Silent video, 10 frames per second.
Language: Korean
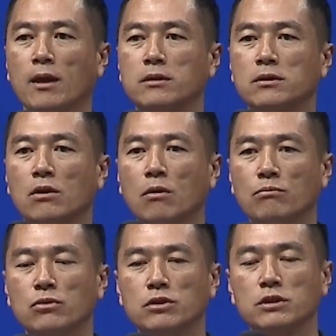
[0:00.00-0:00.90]
이제
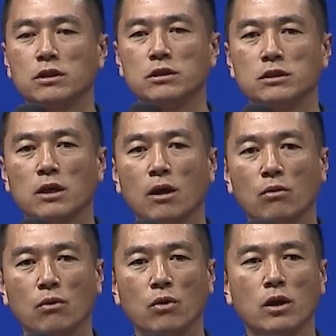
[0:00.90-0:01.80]
건물을 짓기
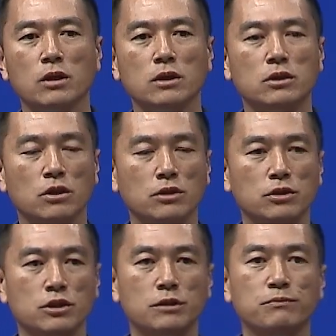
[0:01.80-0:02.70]
시작하고
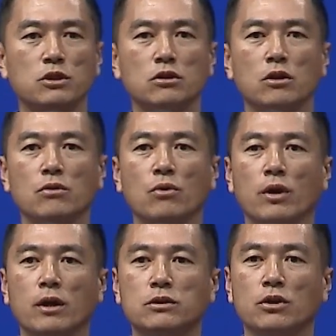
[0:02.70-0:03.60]

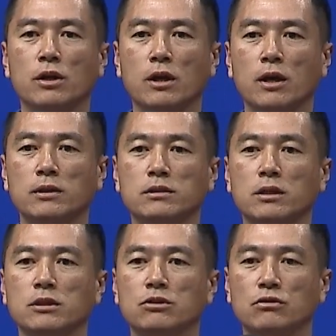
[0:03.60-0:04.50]
2017년도에 저희가 이제
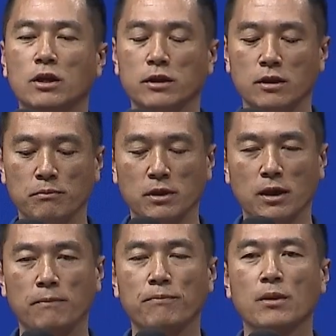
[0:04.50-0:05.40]
이주를 하게
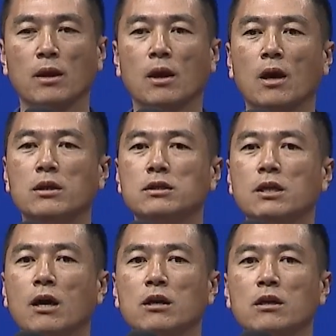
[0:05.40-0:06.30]
됩니다.
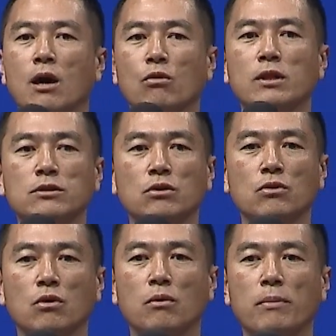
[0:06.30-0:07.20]
이사를 하고
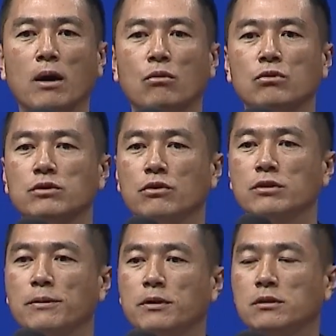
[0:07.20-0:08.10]
나서도 박원근
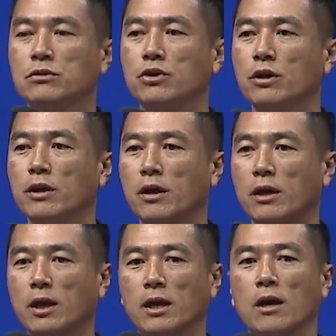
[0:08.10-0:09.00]
성교사님께서는
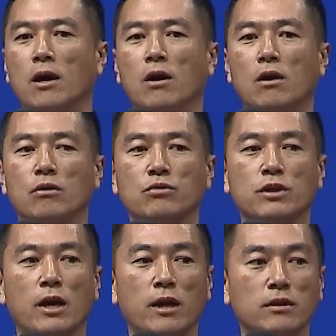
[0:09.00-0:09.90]
저에게 어,
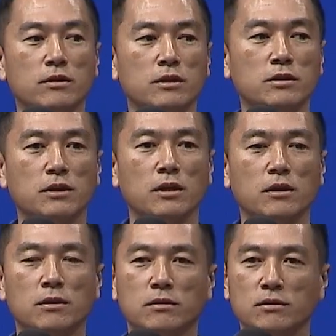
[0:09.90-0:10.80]
우리 아이들이
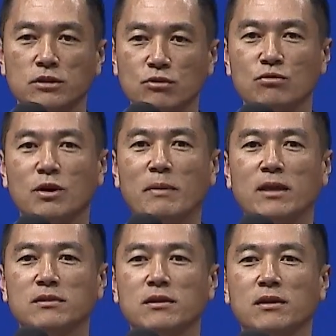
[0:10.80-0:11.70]
이제 식구가
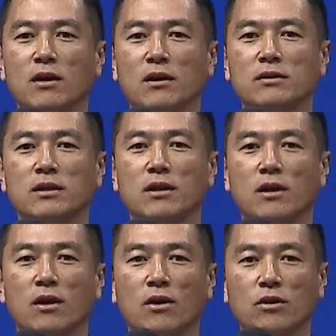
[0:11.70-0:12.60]
많으니까
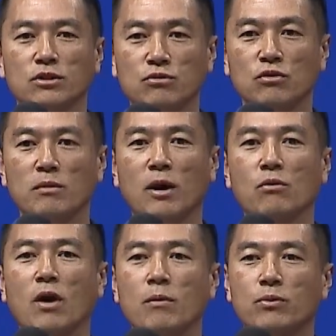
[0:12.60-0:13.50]
어, 식구가
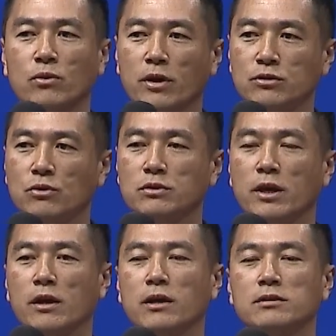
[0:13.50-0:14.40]
많고 앞으로 계속
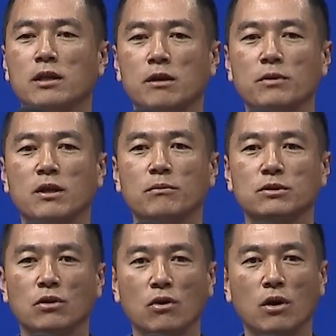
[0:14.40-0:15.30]
사회갈
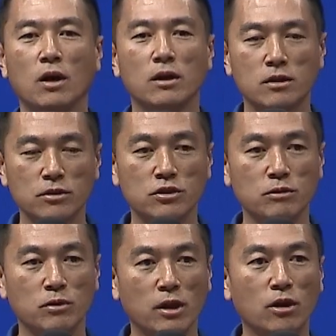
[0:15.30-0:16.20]
사람이라면서 큰
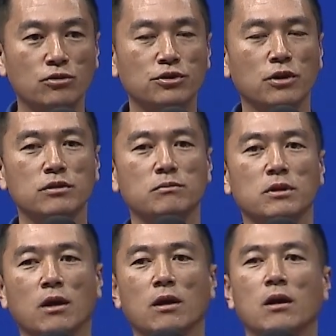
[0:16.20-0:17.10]
집을 내어
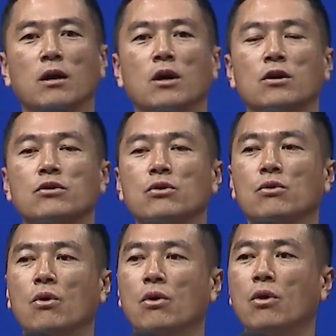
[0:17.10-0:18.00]
주셨습니다.
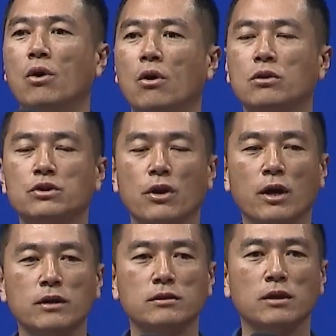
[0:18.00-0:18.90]
그리고 어,
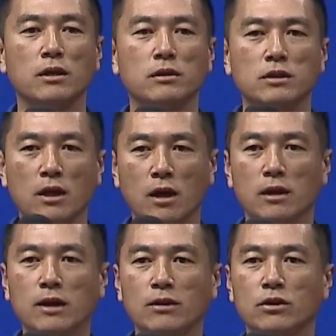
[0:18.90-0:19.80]
저희가 이제 차가
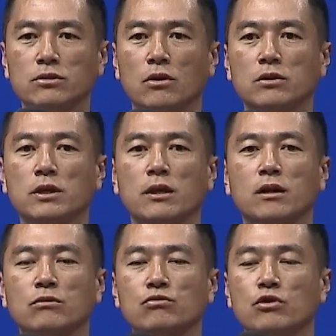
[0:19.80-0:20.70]
다 돼서
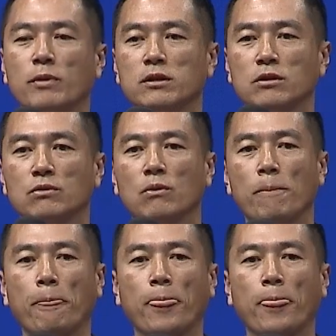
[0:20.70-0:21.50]
차량을 구입할 때도